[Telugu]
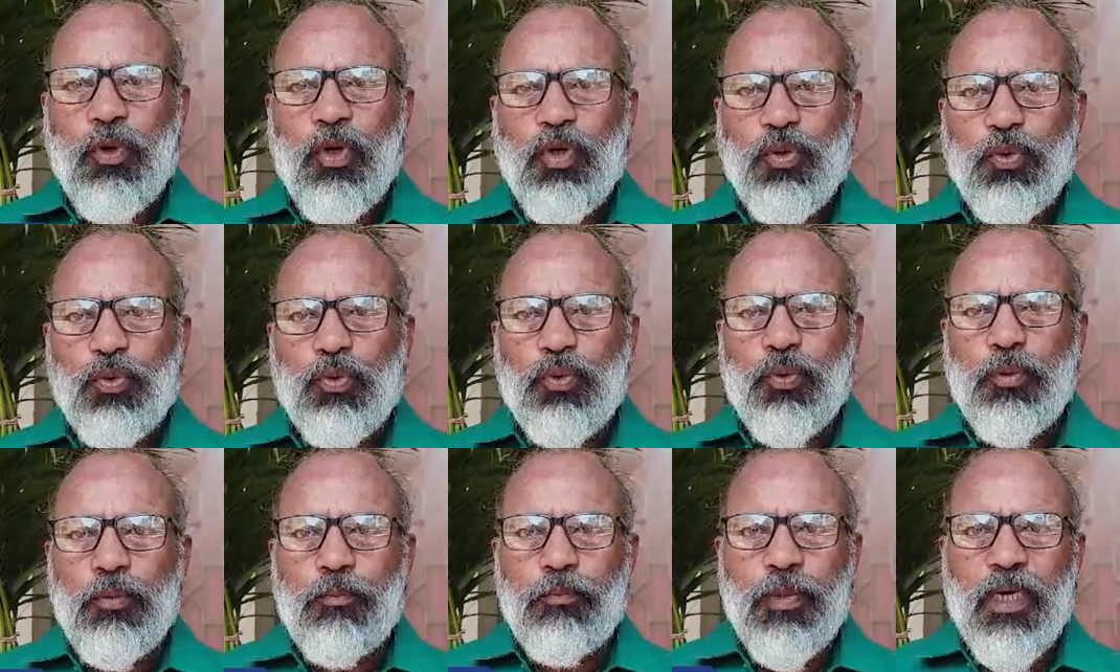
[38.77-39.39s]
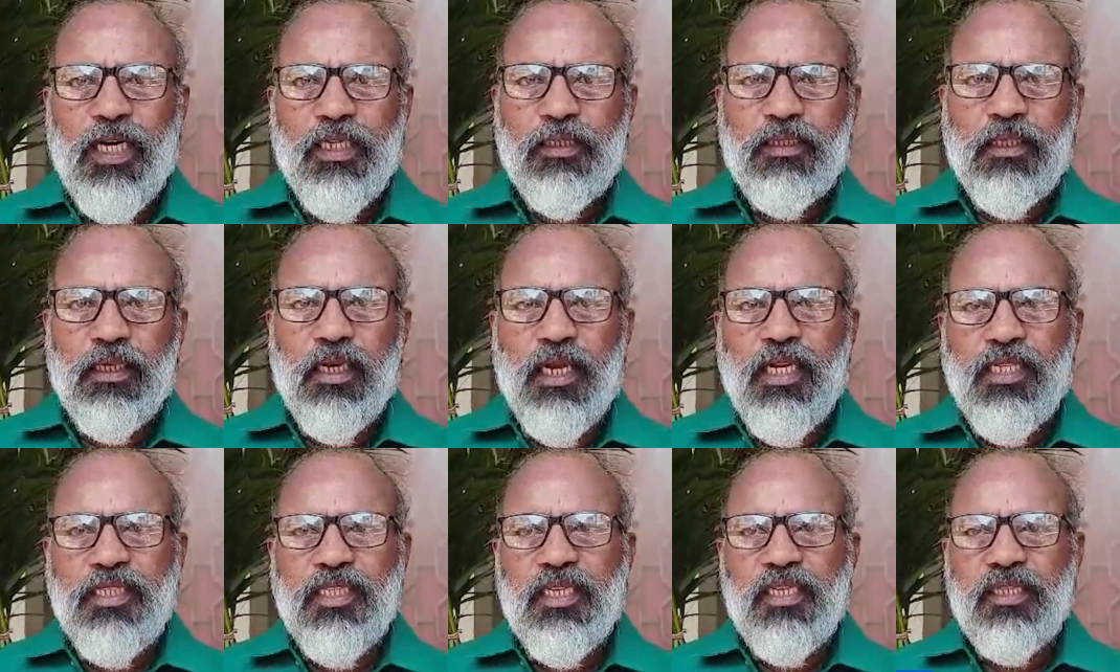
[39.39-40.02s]
ఓటు భారత
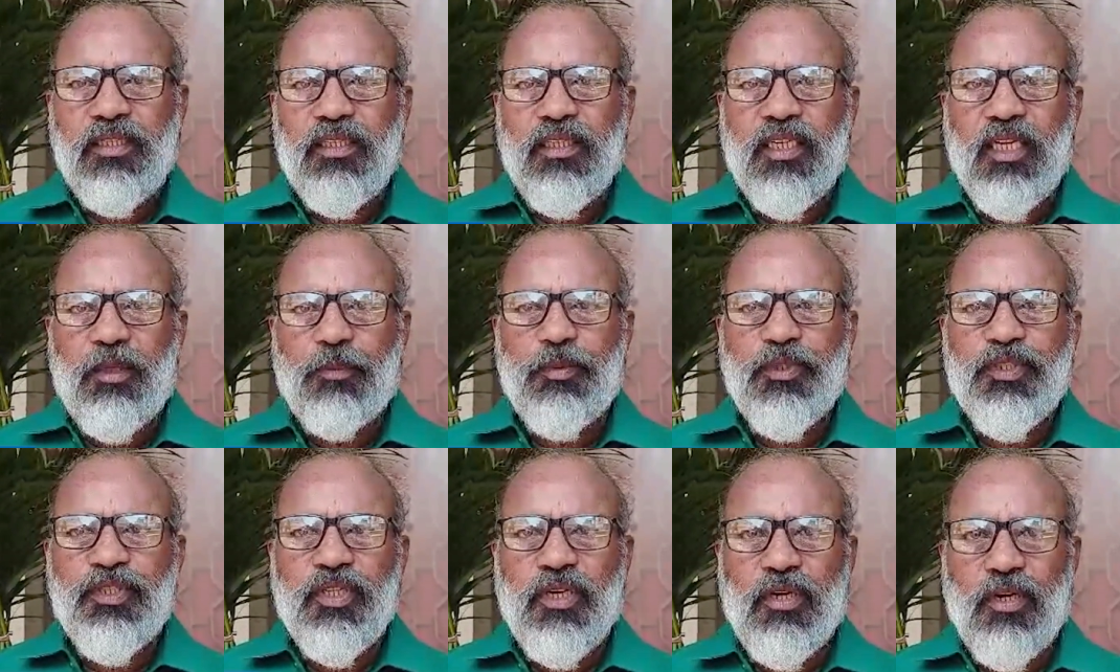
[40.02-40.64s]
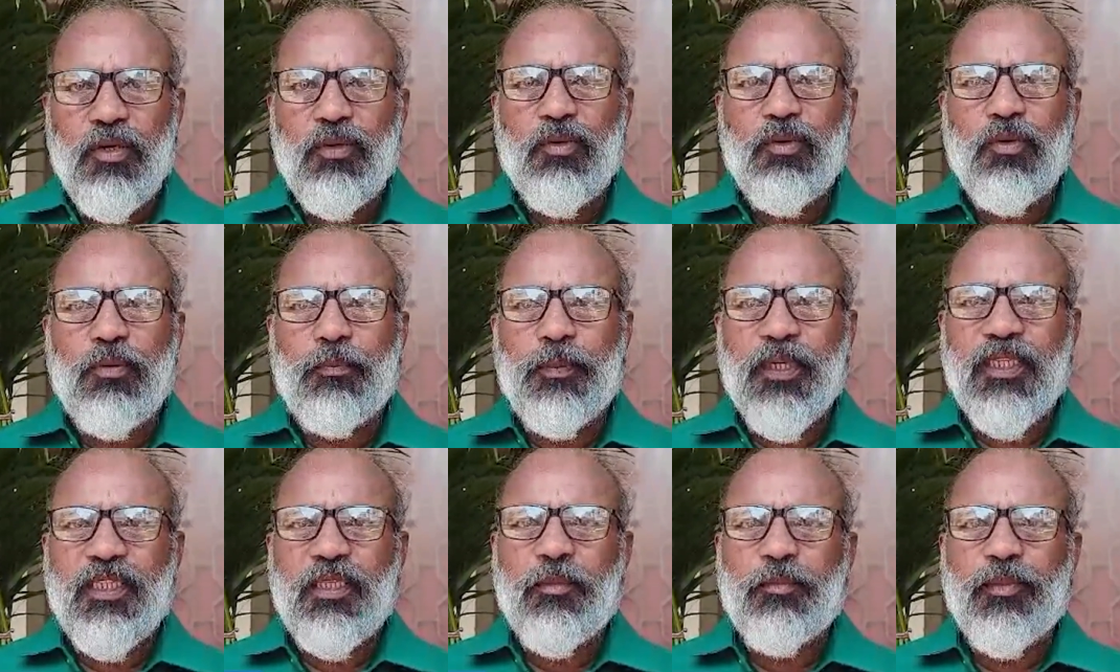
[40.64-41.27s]
రాజ్యాంగం కల్పించిన హక్కు
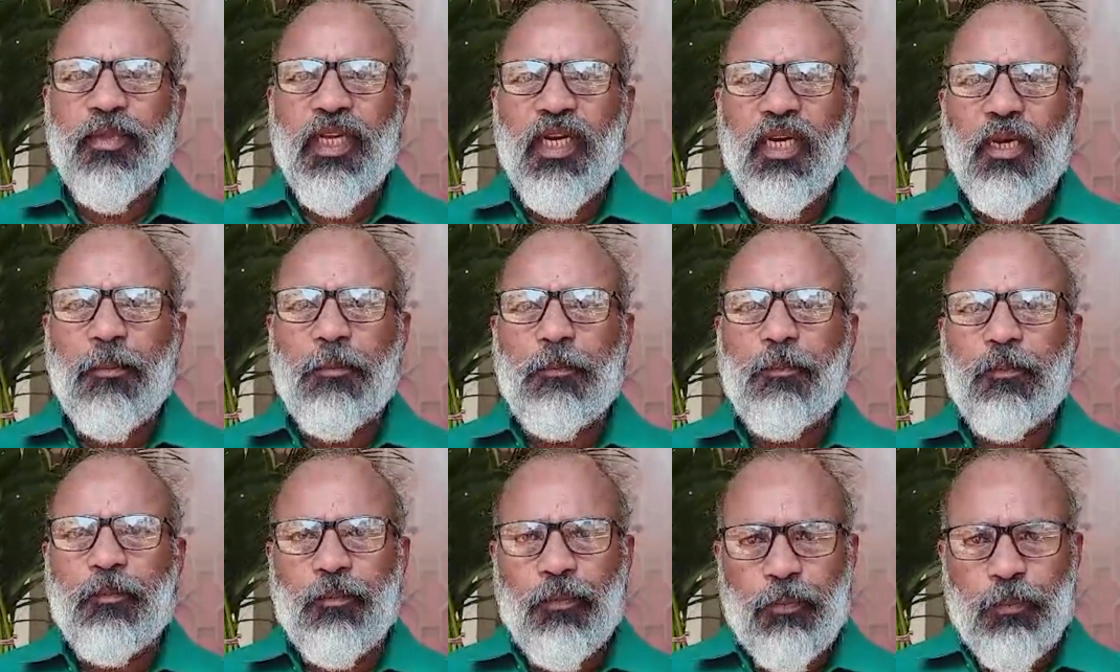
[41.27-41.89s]
పద్దెనిమిదేళ్ల